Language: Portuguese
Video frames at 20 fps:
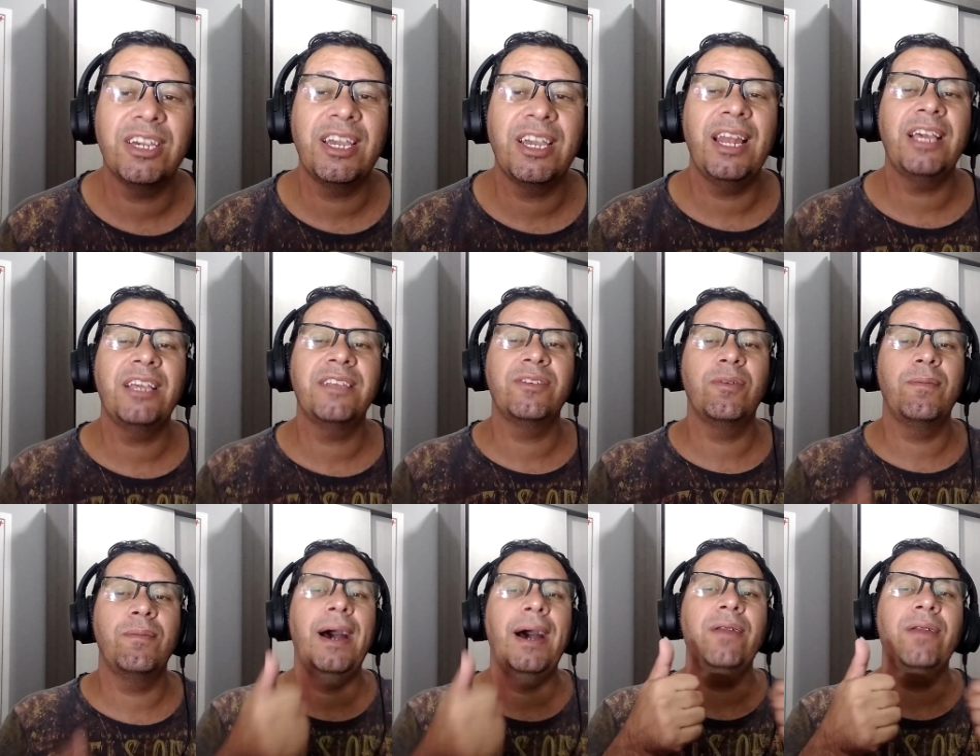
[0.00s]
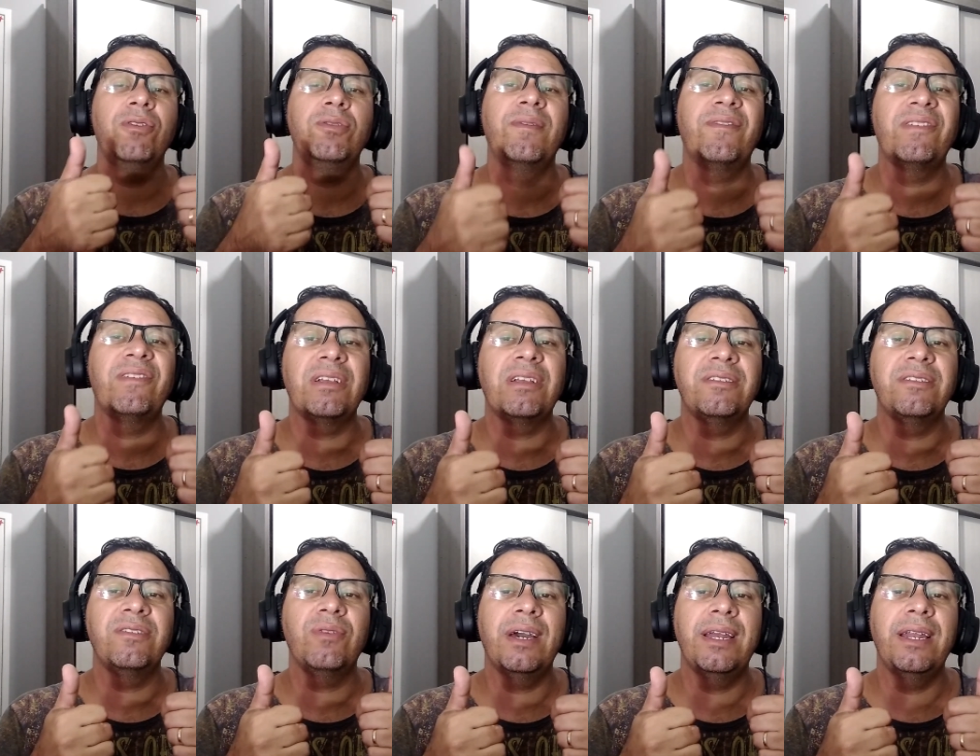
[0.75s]
deixar aquele likezão maroto para
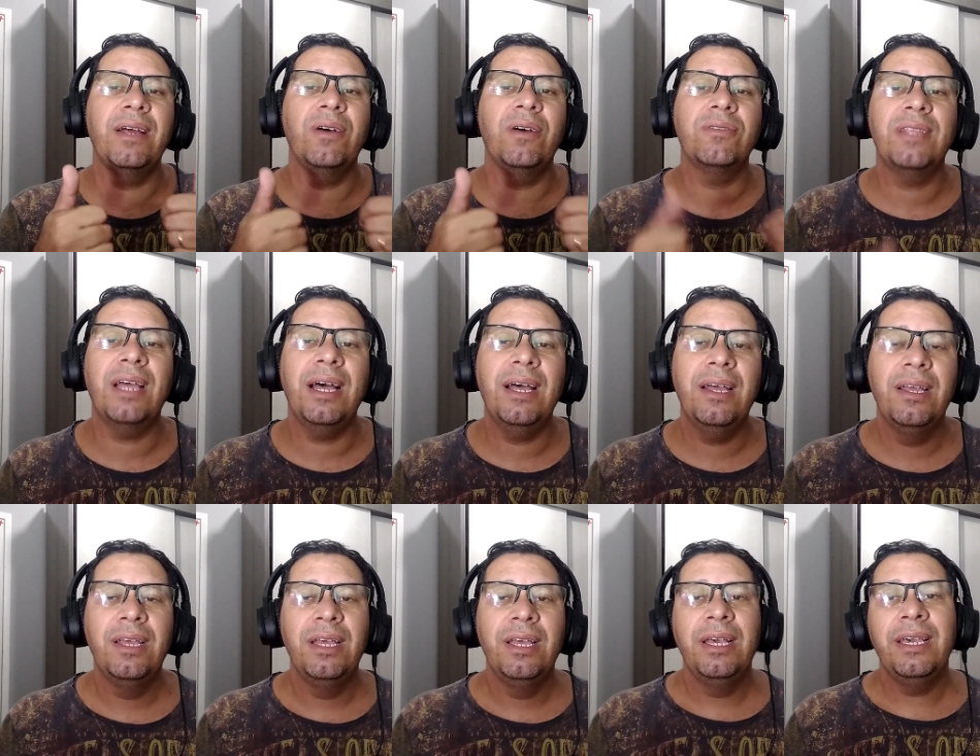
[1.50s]
fortalecer o canal, tá?